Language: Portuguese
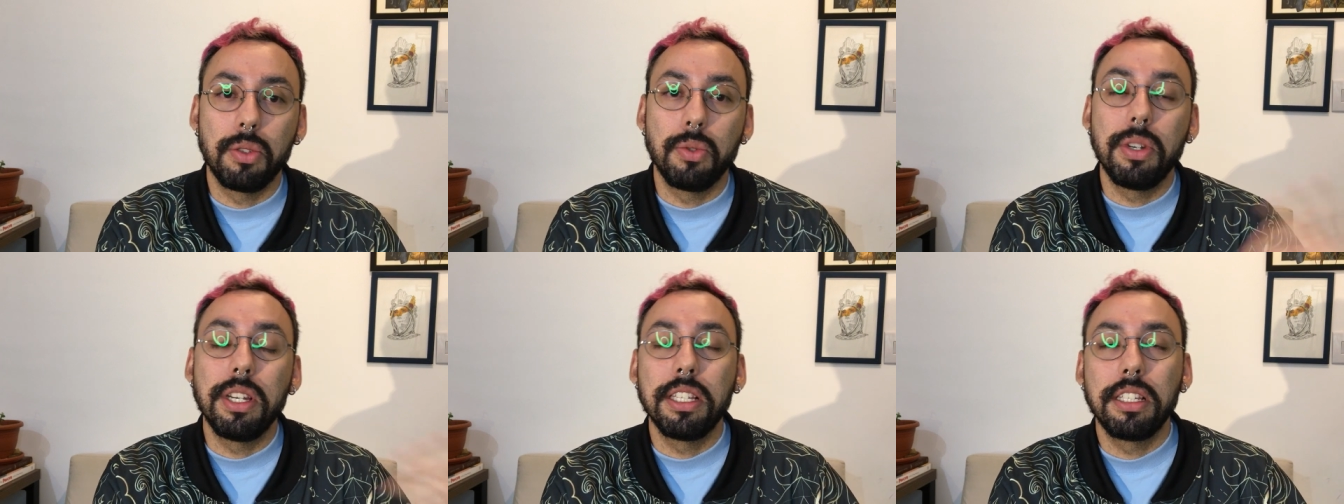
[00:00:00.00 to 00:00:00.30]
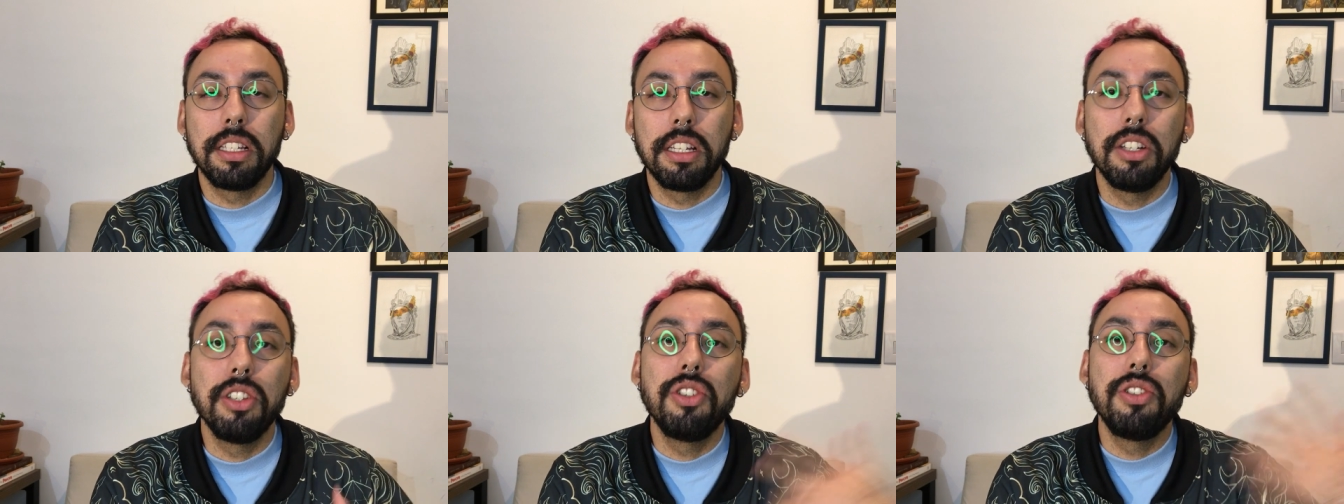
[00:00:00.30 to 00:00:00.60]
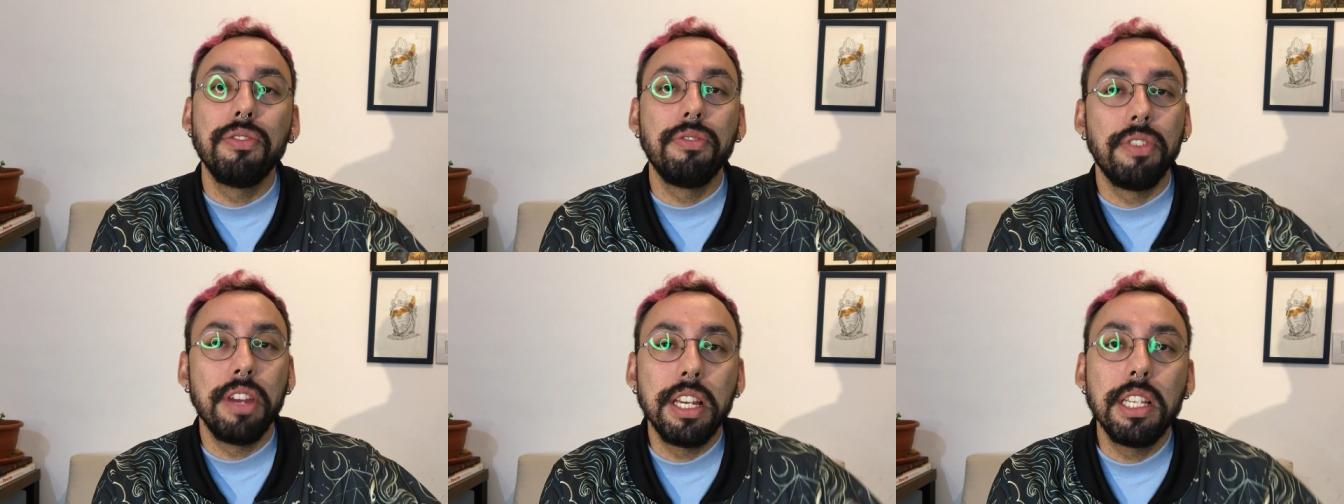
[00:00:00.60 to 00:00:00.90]
O
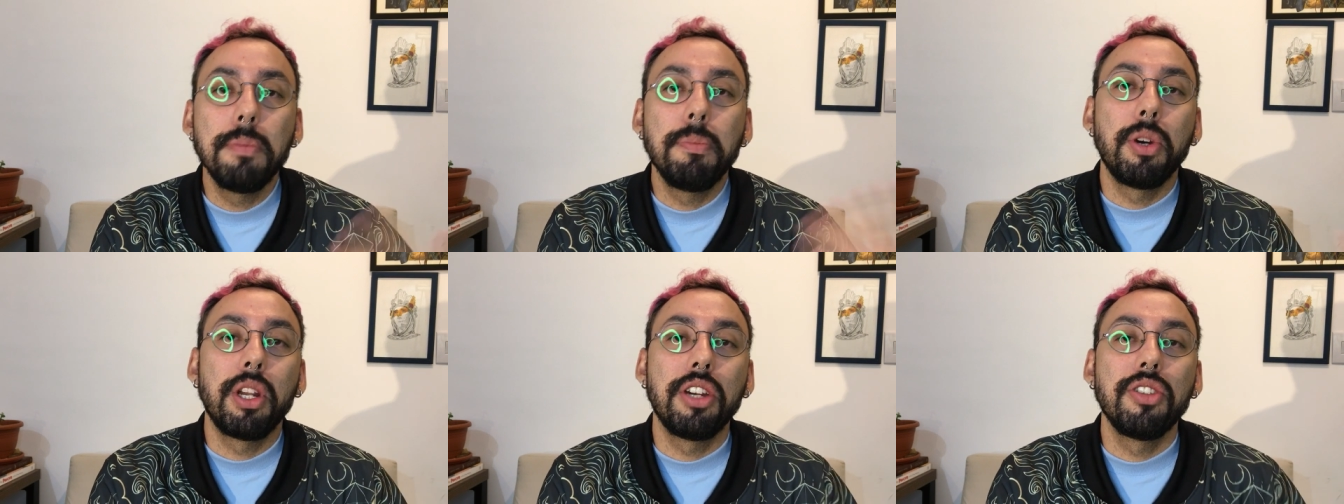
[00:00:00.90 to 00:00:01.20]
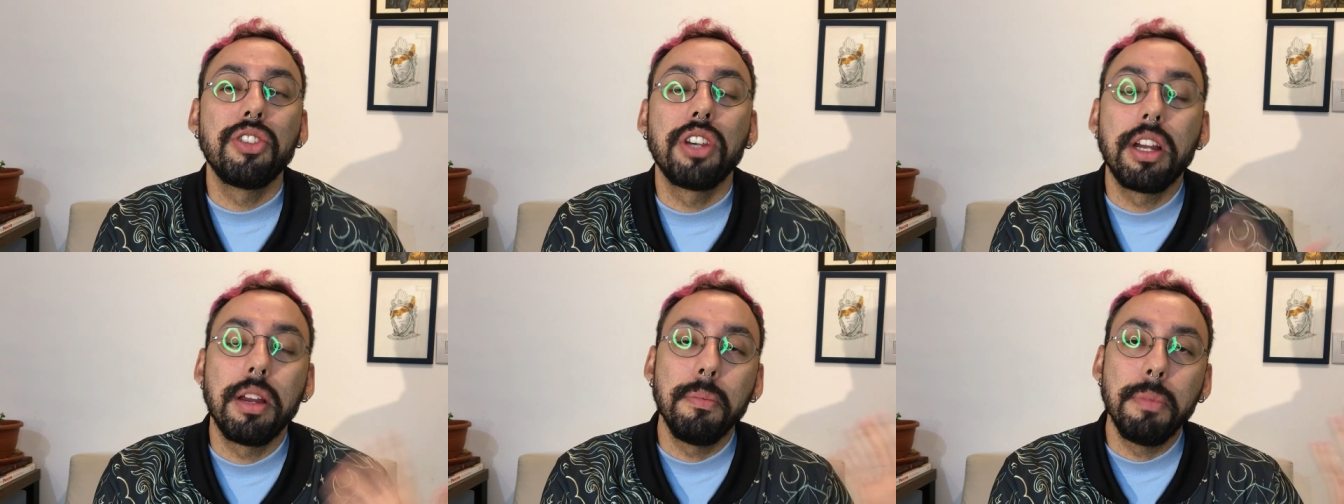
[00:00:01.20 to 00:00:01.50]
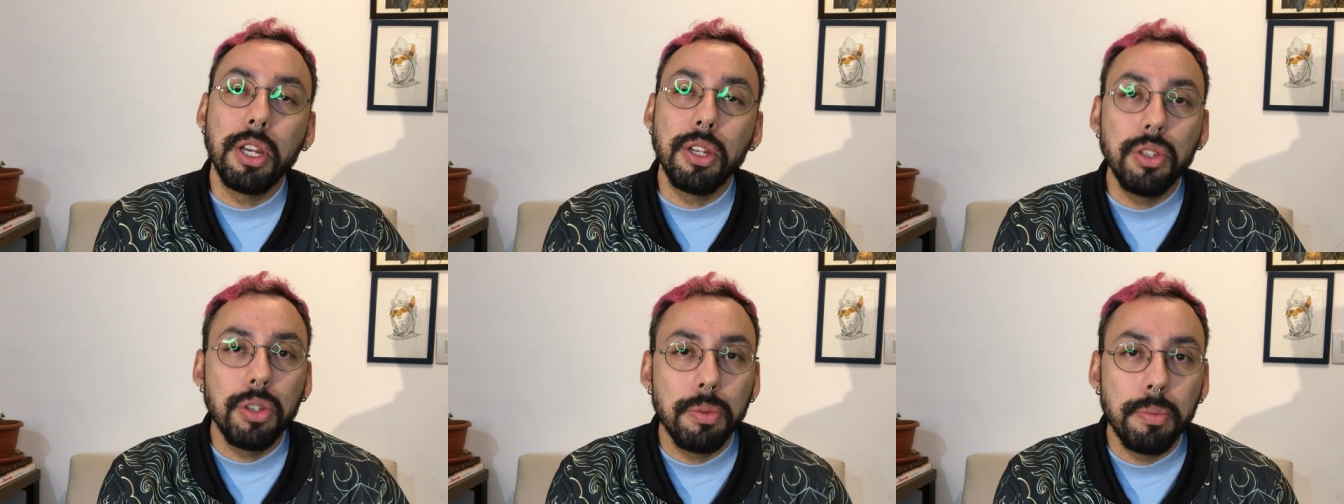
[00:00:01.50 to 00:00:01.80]
restante vem
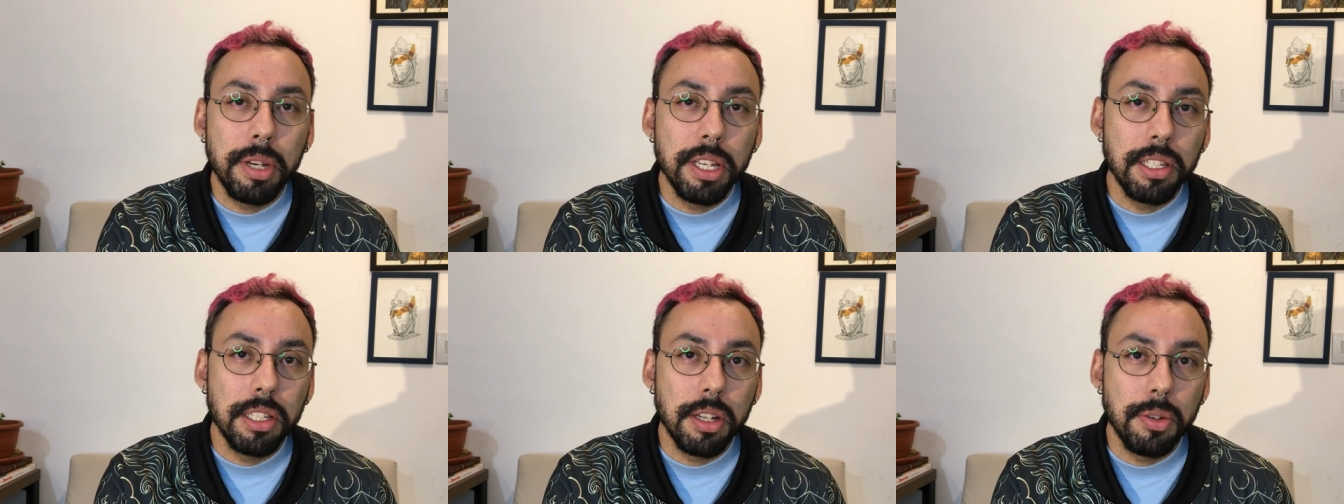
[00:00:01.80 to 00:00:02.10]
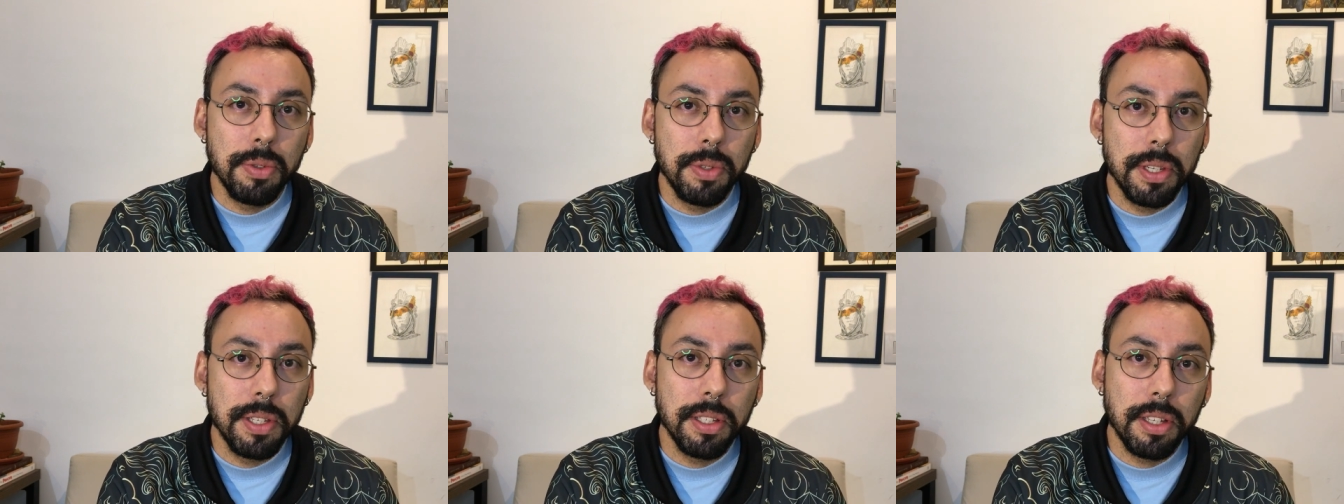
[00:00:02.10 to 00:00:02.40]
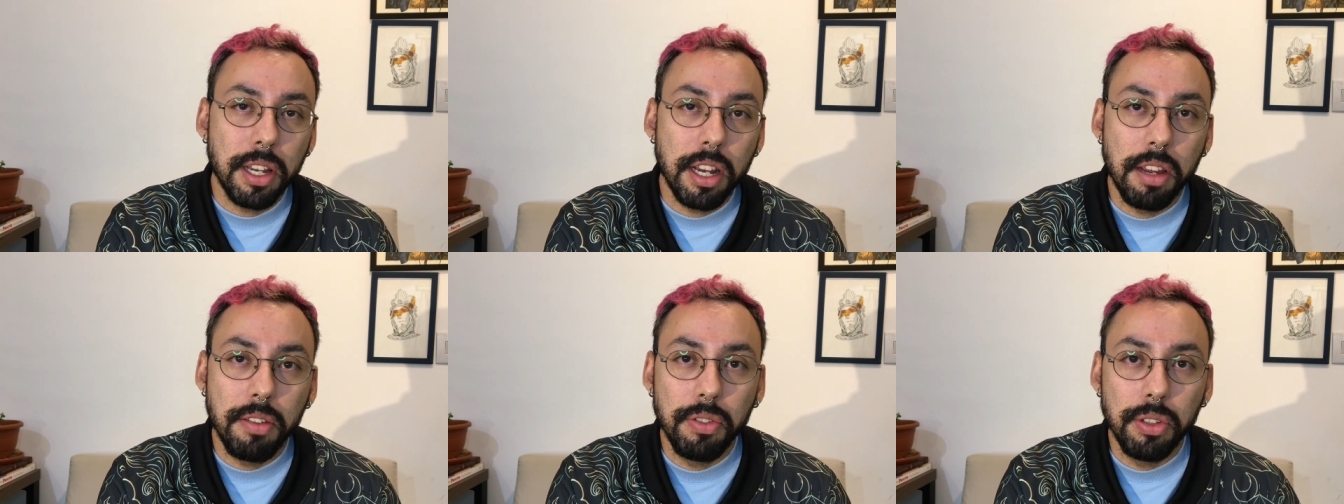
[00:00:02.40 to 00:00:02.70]
esporadicamente, mas não se
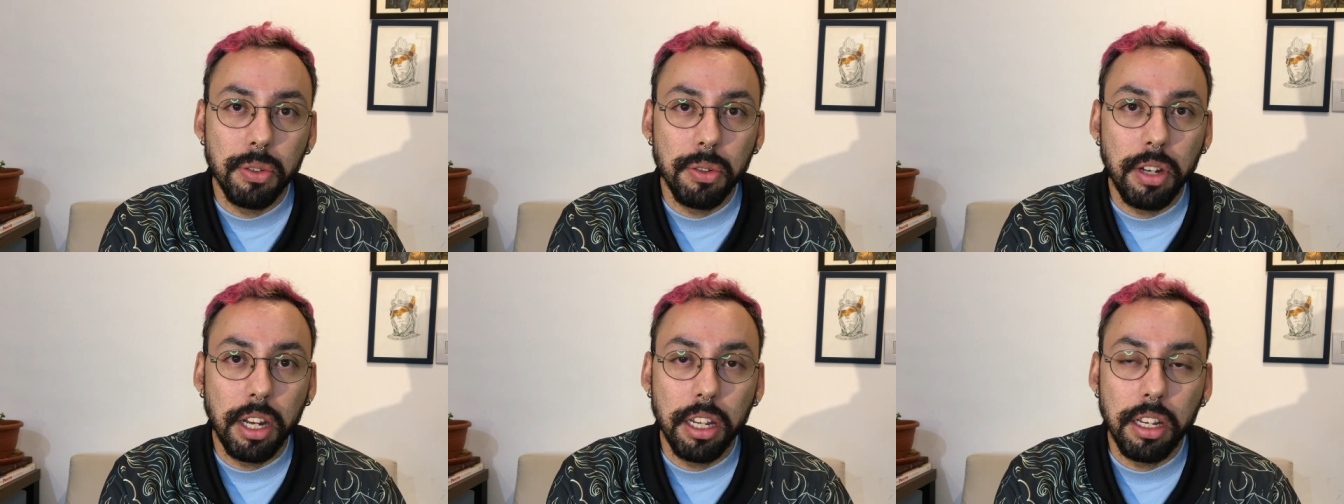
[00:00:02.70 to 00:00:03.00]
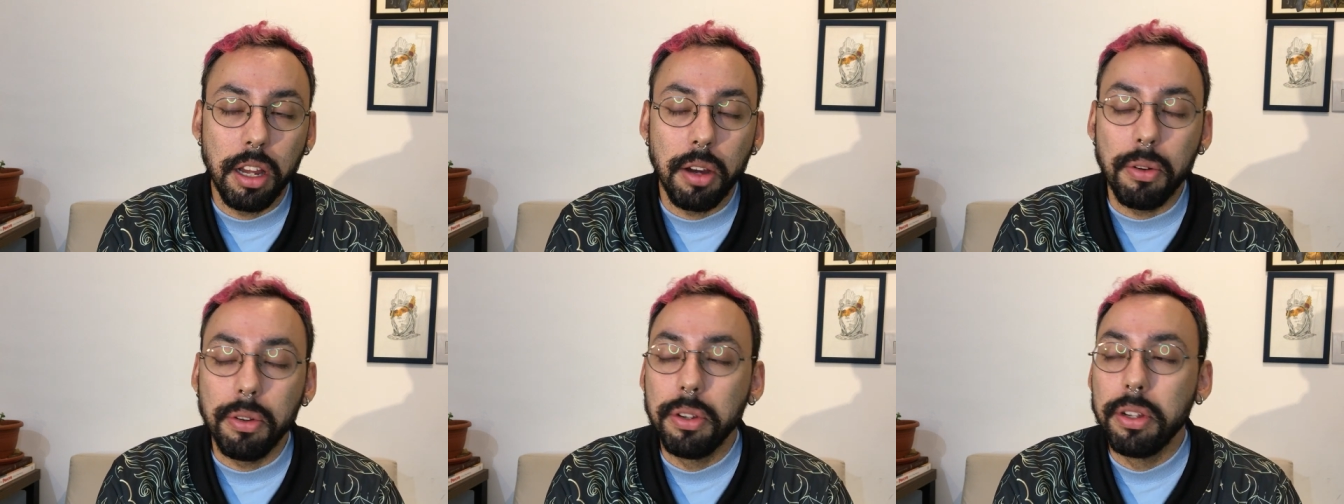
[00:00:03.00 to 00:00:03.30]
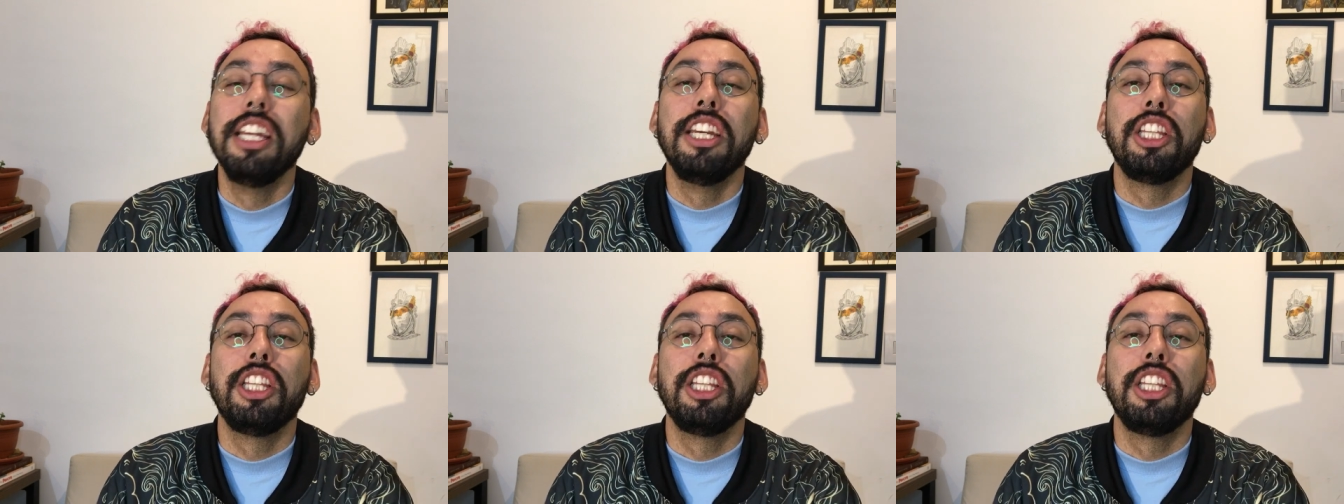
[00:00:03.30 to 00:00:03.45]
inscreve no canal.